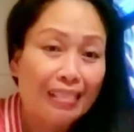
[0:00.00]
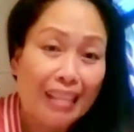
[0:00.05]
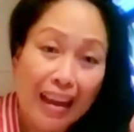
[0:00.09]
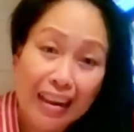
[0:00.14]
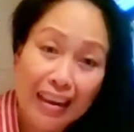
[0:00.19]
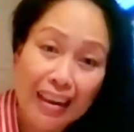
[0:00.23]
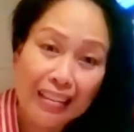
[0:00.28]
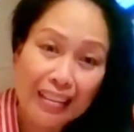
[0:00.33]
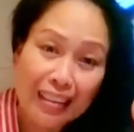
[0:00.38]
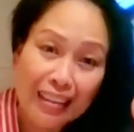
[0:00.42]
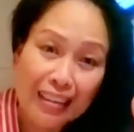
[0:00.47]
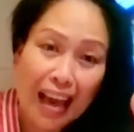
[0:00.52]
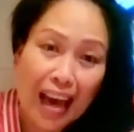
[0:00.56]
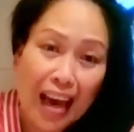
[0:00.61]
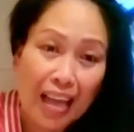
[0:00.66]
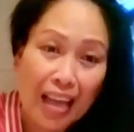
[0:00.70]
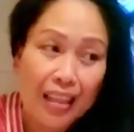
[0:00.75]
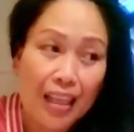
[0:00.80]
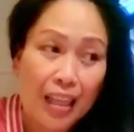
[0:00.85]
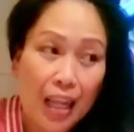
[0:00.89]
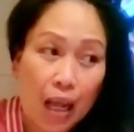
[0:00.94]
gitna ng
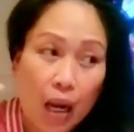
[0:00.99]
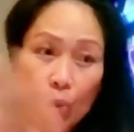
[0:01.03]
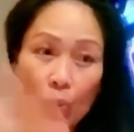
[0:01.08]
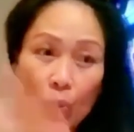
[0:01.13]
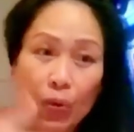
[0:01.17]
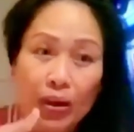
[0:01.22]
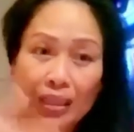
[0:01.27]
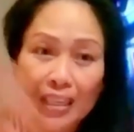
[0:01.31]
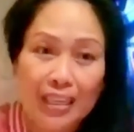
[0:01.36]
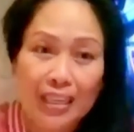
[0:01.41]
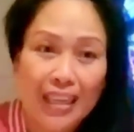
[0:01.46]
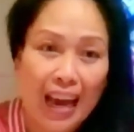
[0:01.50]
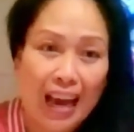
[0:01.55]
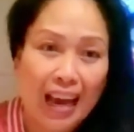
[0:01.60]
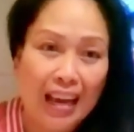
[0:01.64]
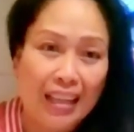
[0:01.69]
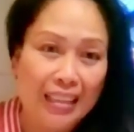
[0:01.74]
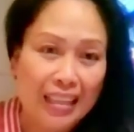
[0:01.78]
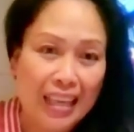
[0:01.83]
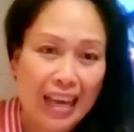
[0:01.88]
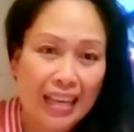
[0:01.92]
tindahan, dalawang
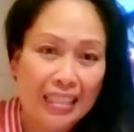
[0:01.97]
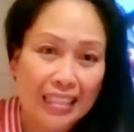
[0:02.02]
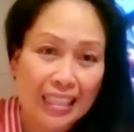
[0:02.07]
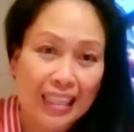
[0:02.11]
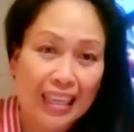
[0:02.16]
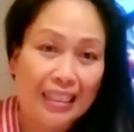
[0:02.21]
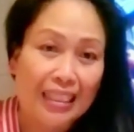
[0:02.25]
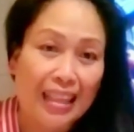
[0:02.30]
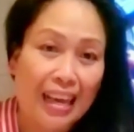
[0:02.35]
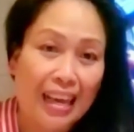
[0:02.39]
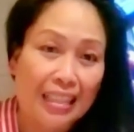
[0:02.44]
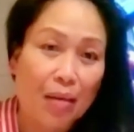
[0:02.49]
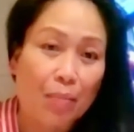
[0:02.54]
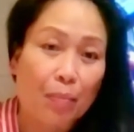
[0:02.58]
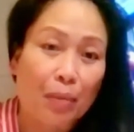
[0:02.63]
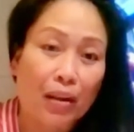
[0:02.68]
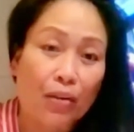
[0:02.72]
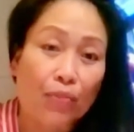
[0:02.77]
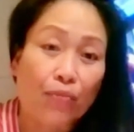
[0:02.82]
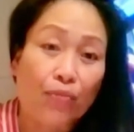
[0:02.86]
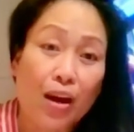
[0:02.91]
tindahan yan, sa gitna
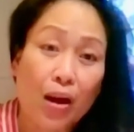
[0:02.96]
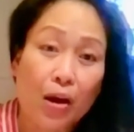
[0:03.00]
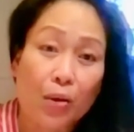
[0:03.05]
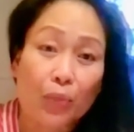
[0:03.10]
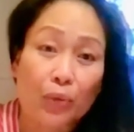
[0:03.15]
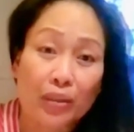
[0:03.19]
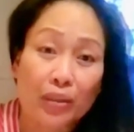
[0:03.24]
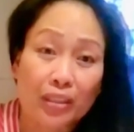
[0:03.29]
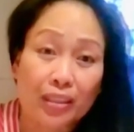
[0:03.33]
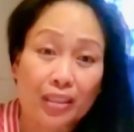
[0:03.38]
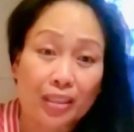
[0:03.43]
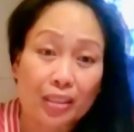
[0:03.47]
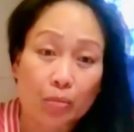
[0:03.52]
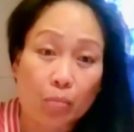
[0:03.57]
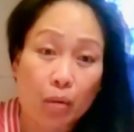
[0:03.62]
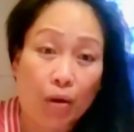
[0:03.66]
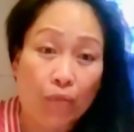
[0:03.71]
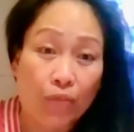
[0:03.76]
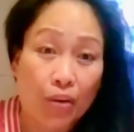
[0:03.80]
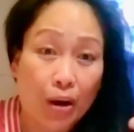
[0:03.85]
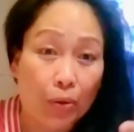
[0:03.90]
naman, flowers,
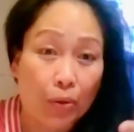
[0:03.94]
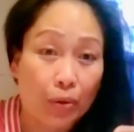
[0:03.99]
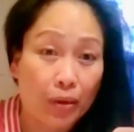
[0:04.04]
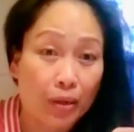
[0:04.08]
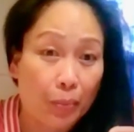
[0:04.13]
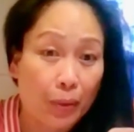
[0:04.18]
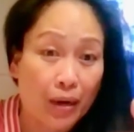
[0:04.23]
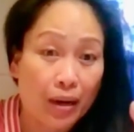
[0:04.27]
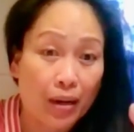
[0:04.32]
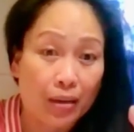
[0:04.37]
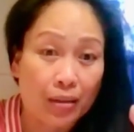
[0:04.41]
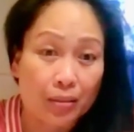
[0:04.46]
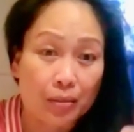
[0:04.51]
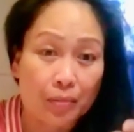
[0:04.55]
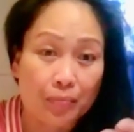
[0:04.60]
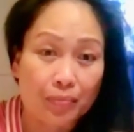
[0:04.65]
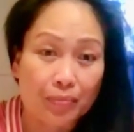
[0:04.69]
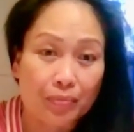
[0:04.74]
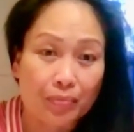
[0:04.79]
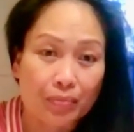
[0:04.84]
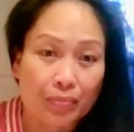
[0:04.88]
mga flower, parang,
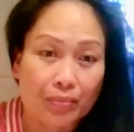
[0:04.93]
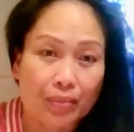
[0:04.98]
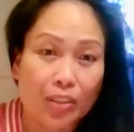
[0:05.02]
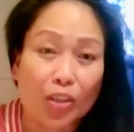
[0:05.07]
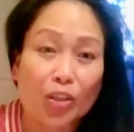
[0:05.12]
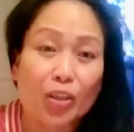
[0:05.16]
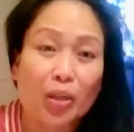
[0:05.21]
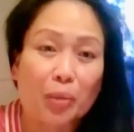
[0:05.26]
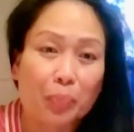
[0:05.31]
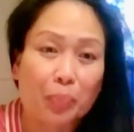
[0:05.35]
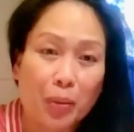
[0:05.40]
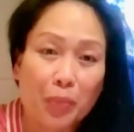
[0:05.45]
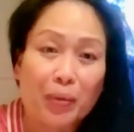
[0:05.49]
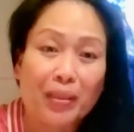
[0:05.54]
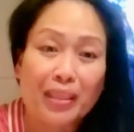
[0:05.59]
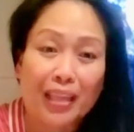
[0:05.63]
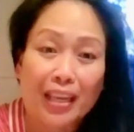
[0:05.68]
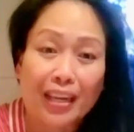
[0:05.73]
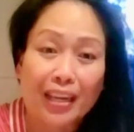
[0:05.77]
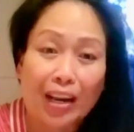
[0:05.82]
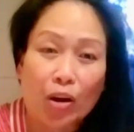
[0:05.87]
yun,
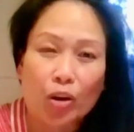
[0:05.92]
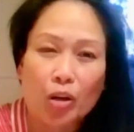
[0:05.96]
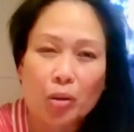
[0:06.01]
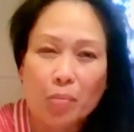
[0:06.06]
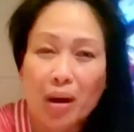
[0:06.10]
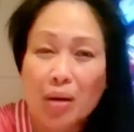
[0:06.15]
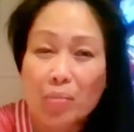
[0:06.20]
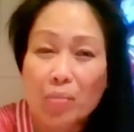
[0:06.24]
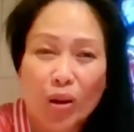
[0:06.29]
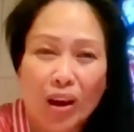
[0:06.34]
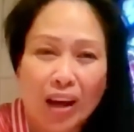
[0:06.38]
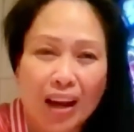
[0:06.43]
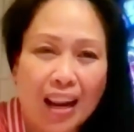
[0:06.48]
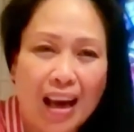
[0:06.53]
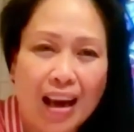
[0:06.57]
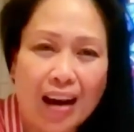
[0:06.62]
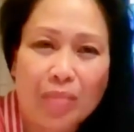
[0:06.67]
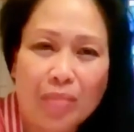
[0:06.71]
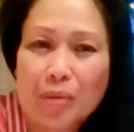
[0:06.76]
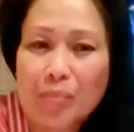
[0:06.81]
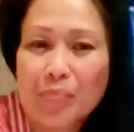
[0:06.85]
nagbibinta din ako ng mga
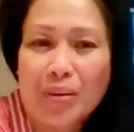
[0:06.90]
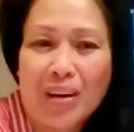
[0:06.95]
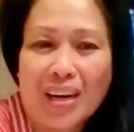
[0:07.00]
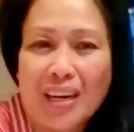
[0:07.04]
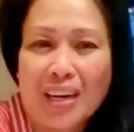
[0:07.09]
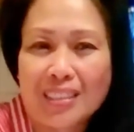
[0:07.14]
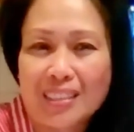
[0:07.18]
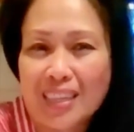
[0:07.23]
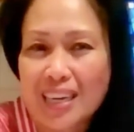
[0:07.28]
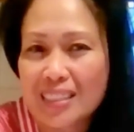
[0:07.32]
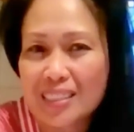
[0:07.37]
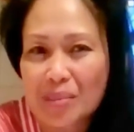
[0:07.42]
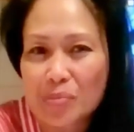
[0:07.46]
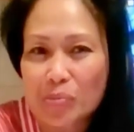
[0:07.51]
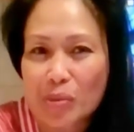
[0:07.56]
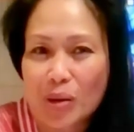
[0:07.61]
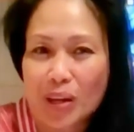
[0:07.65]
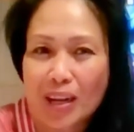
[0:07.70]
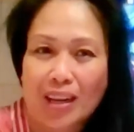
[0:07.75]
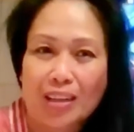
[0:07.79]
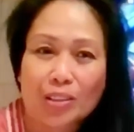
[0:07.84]
bulaklak, yung mga klaseng
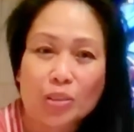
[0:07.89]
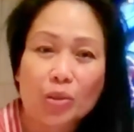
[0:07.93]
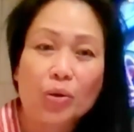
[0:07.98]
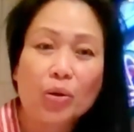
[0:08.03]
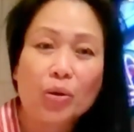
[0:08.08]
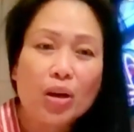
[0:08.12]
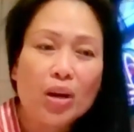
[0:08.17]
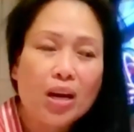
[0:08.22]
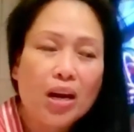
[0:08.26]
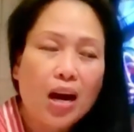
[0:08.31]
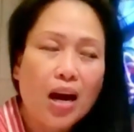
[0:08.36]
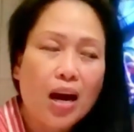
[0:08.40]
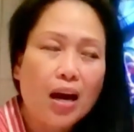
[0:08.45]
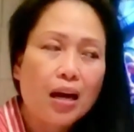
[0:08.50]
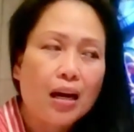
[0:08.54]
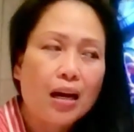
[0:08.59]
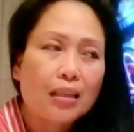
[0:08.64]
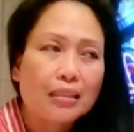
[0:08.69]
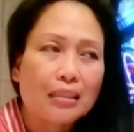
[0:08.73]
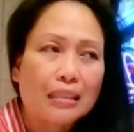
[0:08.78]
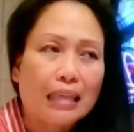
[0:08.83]
bulaklak. So,
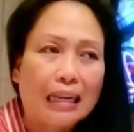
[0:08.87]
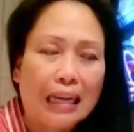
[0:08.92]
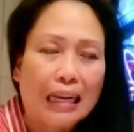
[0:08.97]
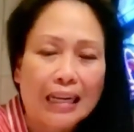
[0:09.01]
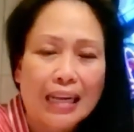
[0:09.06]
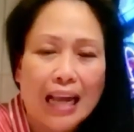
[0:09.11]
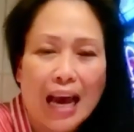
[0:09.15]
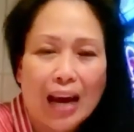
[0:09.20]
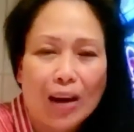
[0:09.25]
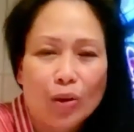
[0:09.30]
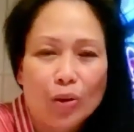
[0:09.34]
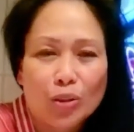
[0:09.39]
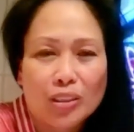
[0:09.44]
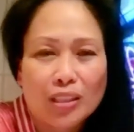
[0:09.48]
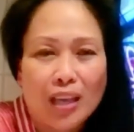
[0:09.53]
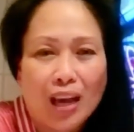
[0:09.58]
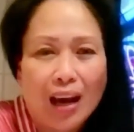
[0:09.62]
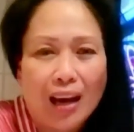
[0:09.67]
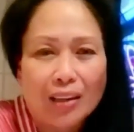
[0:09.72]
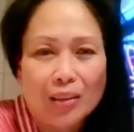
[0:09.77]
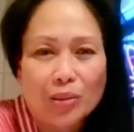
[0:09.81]
sanay na ako
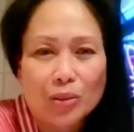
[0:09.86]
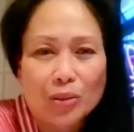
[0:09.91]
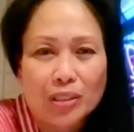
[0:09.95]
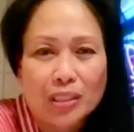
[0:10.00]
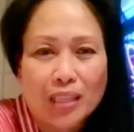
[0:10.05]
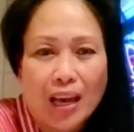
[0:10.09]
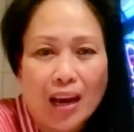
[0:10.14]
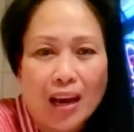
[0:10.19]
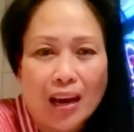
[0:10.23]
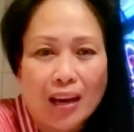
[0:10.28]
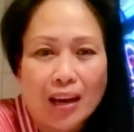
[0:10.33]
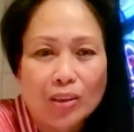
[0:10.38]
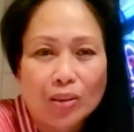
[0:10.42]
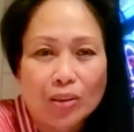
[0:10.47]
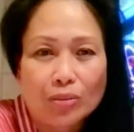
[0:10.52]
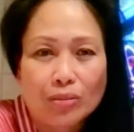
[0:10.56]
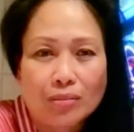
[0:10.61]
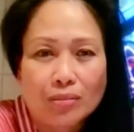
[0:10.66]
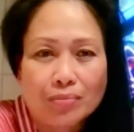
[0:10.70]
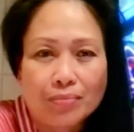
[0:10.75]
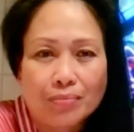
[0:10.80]
sa ano sa
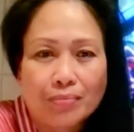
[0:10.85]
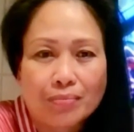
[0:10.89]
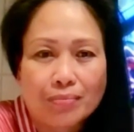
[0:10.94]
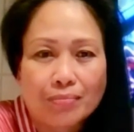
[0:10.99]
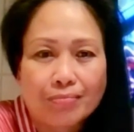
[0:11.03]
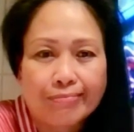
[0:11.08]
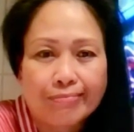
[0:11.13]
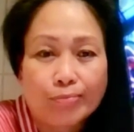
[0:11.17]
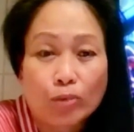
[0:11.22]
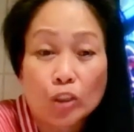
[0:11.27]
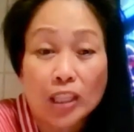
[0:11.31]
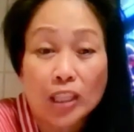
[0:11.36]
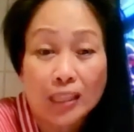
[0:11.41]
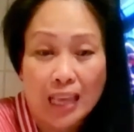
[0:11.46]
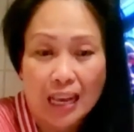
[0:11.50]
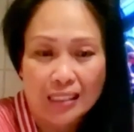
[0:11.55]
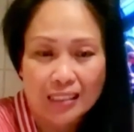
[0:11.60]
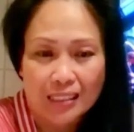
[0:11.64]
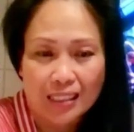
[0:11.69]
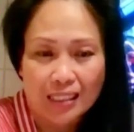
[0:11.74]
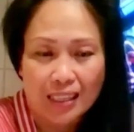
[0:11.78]
yung
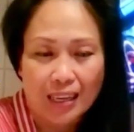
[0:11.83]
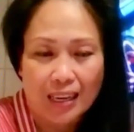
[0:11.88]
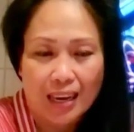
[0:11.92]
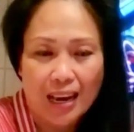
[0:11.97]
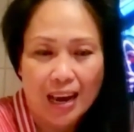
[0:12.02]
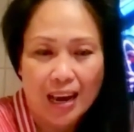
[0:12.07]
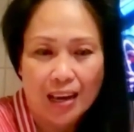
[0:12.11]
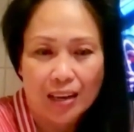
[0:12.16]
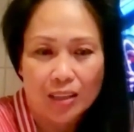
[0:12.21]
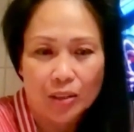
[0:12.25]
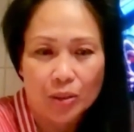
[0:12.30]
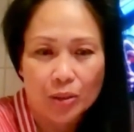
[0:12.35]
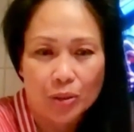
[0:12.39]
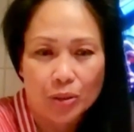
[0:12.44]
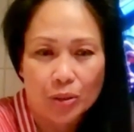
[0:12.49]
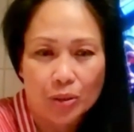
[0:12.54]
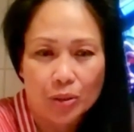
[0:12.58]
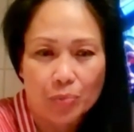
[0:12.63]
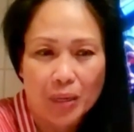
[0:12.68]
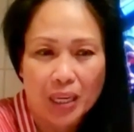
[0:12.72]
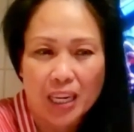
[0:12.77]
multitasking nga, no?